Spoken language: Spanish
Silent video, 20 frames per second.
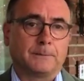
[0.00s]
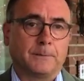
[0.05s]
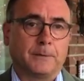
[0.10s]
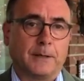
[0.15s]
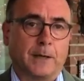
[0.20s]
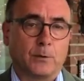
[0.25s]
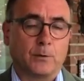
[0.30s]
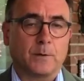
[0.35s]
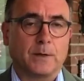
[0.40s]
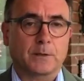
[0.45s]

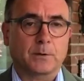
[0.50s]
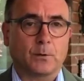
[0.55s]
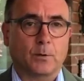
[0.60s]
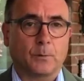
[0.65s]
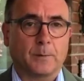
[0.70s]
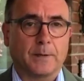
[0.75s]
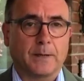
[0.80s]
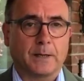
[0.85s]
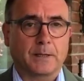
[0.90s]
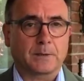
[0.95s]
de ayudas
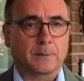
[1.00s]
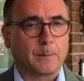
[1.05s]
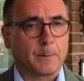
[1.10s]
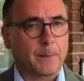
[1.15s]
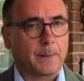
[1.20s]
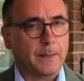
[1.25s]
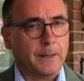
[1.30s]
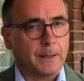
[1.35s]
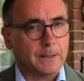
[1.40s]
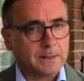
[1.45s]
europeas
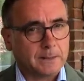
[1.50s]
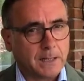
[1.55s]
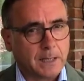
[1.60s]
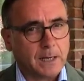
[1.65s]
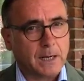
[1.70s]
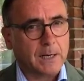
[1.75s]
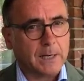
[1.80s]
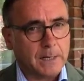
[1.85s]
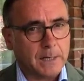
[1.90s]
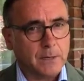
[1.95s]

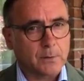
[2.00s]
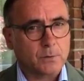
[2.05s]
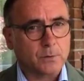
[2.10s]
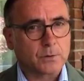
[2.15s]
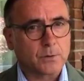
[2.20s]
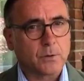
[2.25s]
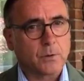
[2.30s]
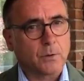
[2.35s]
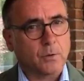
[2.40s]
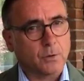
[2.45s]
están
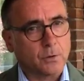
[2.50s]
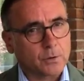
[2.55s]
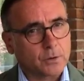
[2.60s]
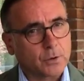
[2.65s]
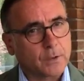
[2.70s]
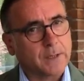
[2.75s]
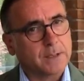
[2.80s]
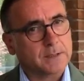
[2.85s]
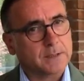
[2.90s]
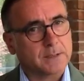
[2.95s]
alineados con
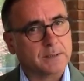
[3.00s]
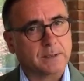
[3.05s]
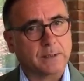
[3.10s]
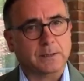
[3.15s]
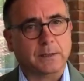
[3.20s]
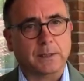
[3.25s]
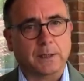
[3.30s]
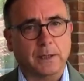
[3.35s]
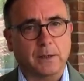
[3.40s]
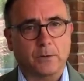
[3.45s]
los ejes
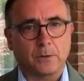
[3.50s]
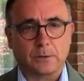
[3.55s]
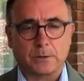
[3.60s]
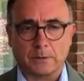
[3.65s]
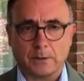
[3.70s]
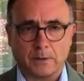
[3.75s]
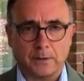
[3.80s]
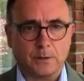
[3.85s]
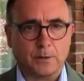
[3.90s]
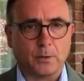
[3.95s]

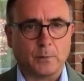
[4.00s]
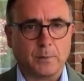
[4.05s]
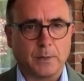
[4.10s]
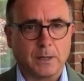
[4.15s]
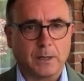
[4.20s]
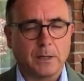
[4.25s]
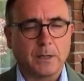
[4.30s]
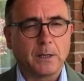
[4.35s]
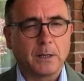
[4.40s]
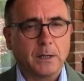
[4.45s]
estratégicos de dicho
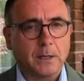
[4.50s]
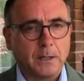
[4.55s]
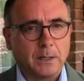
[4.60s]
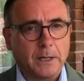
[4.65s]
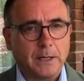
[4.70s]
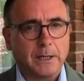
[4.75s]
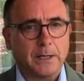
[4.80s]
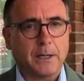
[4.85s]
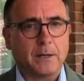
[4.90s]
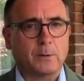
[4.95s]
plan
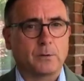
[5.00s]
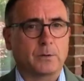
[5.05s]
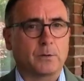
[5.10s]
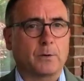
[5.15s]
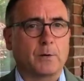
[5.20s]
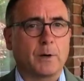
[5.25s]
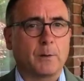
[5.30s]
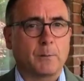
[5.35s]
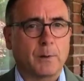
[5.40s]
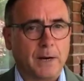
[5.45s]
y alineados
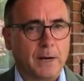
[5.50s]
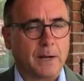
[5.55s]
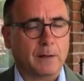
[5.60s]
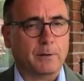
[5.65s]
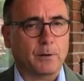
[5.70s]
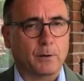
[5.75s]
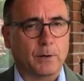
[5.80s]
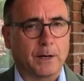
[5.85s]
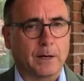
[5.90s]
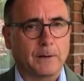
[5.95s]
con el Plan
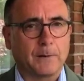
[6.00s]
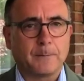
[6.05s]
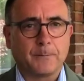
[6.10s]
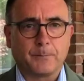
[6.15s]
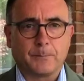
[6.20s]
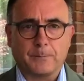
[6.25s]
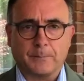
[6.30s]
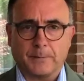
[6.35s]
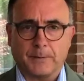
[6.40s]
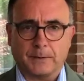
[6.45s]
Nacional
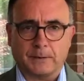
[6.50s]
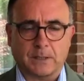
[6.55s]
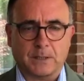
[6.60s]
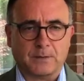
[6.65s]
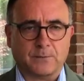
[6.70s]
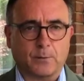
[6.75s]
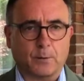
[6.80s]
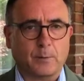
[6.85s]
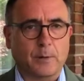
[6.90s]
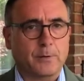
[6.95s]
de
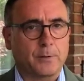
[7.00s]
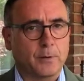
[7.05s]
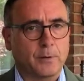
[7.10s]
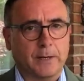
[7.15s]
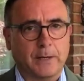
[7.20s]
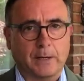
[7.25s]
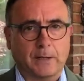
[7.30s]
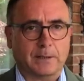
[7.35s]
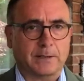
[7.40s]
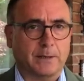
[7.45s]

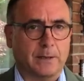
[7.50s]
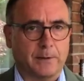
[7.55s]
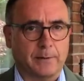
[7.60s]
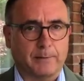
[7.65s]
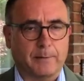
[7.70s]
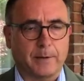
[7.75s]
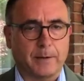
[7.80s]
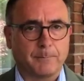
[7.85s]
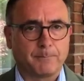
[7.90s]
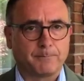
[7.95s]
Transformación y
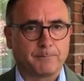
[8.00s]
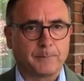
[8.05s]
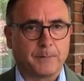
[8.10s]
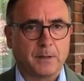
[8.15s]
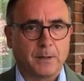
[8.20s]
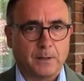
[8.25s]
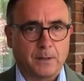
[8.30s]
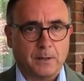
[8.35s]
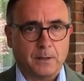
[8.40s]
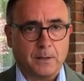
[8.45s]
Resiliencia.
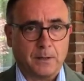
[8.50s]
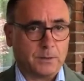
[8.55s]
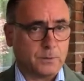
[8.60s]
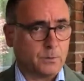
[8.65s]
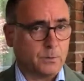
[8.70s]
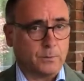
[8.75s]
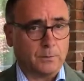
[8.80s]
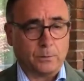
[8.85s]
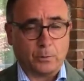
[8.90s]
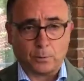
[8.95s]

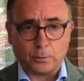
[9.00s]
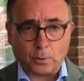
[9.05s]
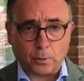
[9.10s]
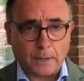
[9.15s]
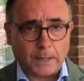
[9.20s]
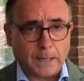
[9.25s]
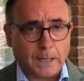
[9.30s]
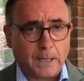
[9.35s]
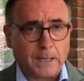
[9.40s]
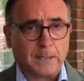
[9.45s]
Esto
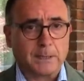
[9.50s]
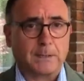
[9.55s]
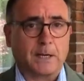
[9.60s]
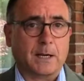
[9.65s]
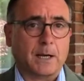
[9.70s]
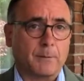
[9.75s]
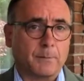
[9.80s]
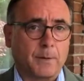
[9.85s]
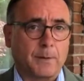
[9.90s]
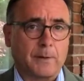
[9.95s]
otorgará
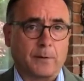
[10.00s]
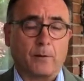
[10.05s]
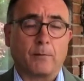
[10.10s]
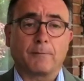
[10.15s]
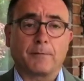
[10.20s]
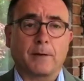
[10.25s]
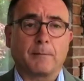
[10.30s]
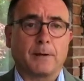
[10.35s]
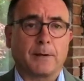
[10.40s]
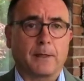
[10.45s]
esa capa de
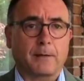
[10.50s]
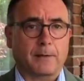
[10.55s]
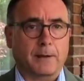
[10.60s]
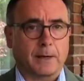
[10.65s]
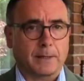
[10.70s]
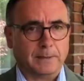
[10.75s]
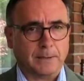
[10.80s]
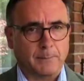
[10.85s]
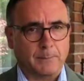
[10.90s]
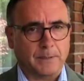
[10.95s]
confiabilidad
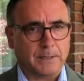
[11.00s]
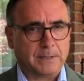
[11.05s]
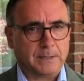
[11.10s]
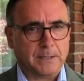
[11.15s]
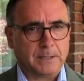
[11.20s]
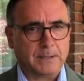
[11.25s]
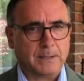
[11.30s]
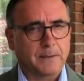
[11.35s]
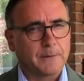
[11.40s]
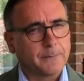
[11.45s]
a las
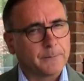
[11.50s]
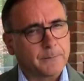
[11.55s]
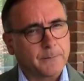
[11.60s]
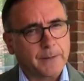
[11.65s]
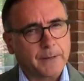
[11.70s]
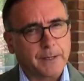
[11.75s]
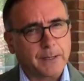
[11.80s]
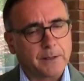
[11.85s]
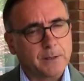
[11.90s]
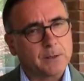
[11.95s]
empresas
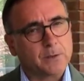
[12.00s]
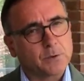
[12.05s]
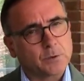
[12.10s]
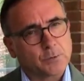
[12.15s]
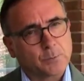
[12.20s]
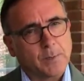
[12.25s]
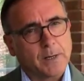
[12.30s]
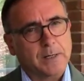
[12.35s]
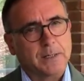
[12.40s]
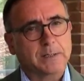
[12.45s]
de que
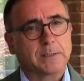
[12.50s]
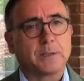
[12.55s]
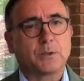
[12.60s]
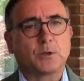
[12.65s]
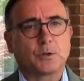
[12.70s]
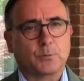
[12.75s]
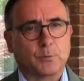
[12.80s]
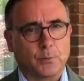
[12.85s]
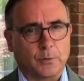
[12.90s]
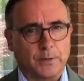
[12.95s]
dichos planes,
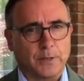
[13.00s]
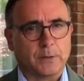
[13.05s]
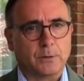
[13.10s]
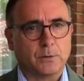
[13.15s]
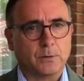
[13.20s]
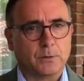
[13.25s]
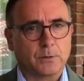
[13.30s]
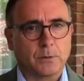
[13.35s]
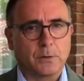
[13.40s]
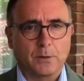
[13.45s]
dichos
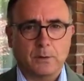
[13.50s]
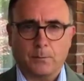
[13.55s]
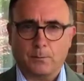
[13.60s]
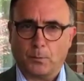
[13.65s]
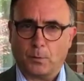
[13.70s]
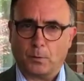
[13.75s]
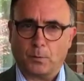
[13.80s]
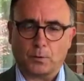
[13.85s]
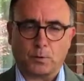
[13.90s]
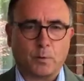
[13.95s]
proyectos
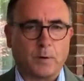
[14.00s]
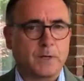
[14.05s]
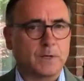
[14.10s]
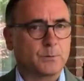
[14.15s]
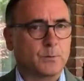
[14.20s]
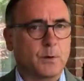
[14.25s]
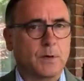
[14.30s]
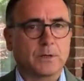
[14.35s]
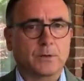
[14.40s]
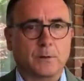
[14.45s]
por los
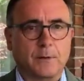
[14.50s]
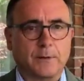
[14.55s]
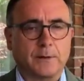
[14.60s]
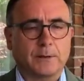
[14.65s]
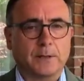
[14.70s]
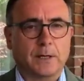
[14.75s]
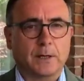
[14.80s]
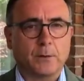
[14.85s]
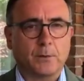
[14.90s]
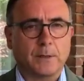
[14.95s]
cuales puedan
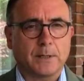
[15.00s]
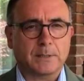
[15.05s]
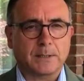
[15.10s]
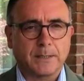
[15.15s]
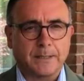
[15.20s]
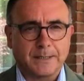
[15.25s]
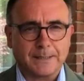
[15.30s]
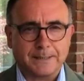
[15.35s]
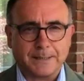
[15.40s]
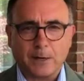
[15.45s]
solicitar
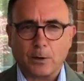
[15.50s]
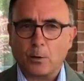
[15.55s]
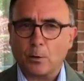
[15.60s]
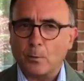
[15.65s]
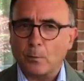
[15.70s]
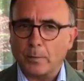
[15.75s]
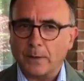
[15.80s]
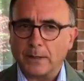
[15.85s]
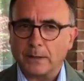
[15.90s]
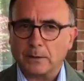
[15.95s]
ayudas, están
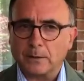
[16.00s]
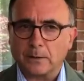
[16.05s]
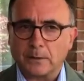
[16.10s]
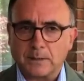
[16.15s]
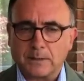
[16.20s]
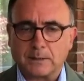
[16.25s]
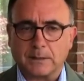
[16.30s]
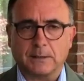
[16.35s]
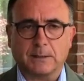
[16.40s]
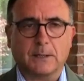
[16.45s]
cumpliendo
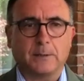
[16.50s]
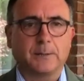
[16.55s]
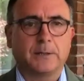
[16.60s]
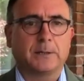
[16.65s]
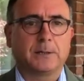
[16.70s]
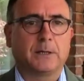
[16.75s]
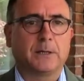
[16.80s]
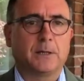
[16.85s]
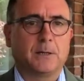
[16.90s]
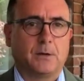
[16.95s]

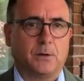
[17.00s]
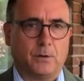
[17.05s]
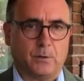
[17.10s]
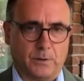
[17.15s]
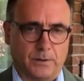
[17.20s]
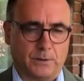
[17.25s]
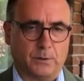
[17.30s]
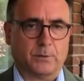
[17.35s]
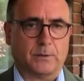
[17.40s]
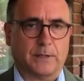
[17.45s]
estrictamente
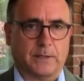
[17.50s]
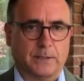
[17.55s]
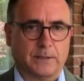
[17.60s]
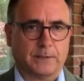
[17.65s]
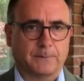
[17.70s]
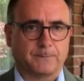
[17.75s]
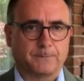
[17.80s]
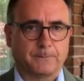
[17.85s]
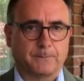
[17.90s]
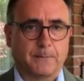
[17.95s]
con esos
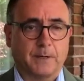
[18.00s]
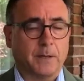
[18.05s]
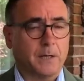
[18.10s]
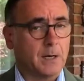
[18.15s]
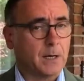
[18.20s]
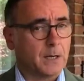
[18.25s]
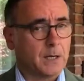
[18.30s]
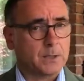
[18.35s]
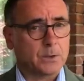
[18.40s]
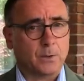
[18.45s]
ejes.
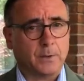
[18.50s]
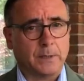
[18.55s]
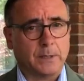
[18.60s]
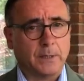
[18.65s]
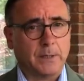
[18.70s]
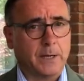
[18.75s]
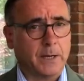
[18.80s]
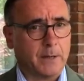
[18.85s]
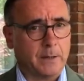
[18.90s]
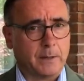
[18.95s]
En el caso
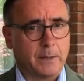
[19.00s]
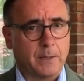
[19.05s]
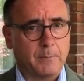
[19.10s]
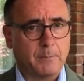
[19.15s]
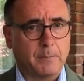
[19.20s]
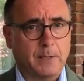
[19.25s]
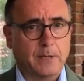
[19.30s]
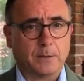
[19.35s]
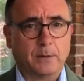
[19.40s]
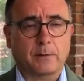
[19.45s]
de
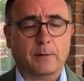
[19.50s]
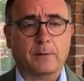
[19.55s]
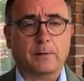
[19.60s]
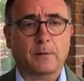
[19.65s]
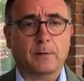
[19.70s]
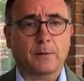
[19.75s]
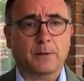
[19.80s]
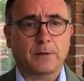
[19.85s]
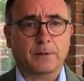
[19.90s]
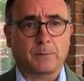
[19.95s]
AECEN, la
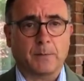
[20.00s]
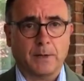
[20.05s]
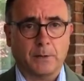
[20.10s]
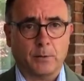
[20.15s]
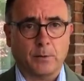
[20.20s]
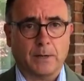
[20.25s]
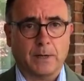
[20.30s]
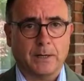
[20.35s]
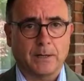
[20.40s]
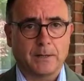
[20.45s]
Asociación
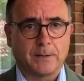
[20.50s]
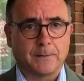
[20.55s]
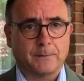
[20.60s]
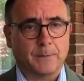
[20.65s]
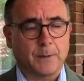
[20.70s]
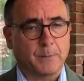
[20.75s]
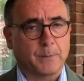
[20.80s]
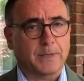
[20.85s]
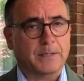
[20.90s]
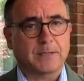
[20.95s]
Española
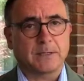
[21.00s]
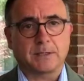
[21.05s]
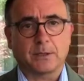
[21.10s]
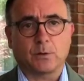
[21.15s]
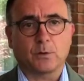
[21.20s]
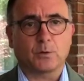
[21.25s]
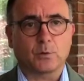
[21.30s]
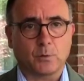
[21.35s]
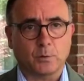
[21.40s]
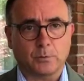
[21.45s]
de Empresas
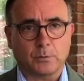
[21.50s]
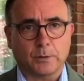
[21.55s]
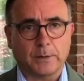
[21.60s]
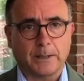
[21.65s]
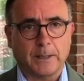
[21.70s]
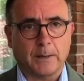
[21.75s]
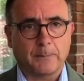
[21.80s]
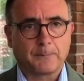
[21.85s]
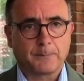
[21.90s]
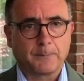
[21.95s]
de
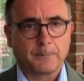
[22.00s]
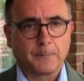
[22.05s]
Consultoría,